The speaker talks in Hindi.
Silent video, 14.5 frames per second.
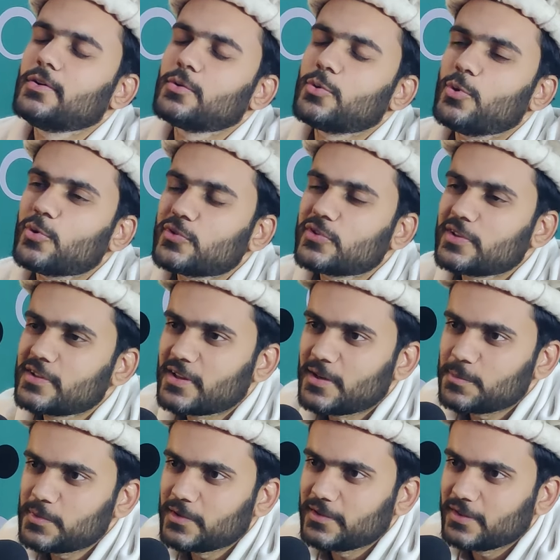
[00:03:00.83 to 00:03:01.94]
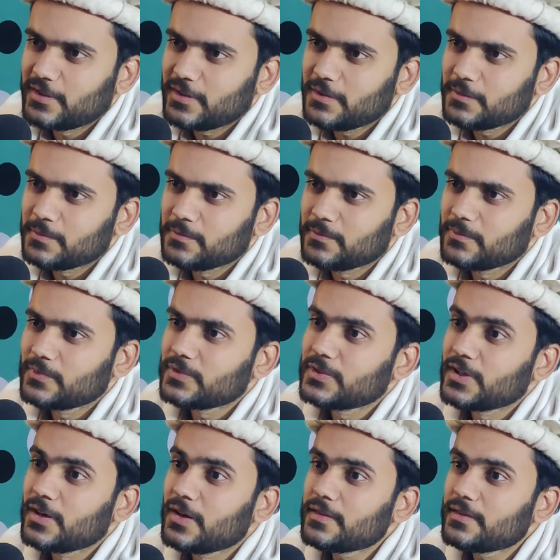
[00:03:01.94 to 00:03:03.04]
कौन सा करप्ट निज़ाम
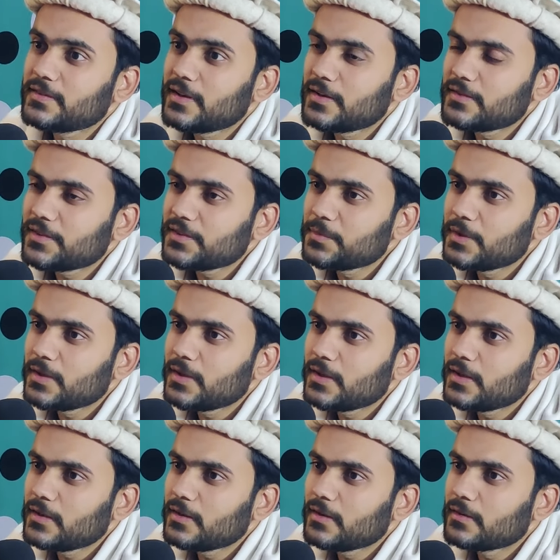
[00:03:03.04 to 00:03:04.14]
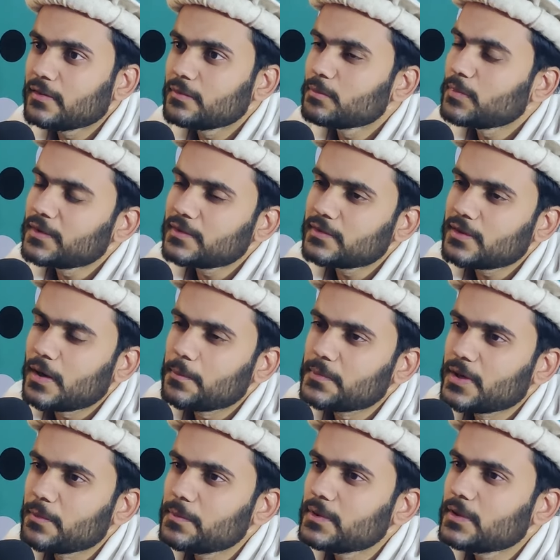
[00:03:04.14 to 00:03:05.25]
यहाँ सियासत में बस
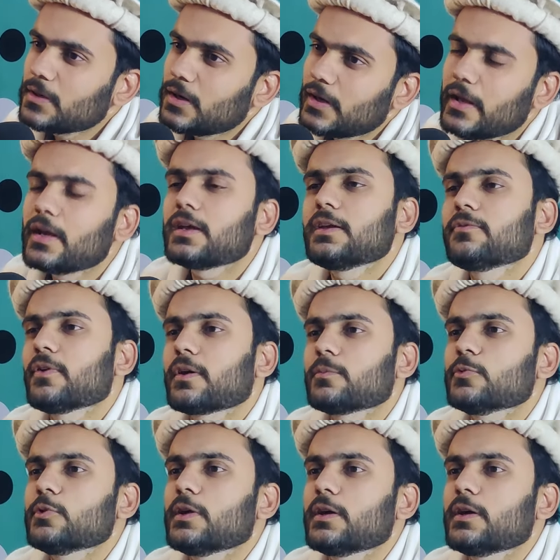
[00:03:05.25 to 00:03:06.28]
कामयाबी का एक ही फार्मूला है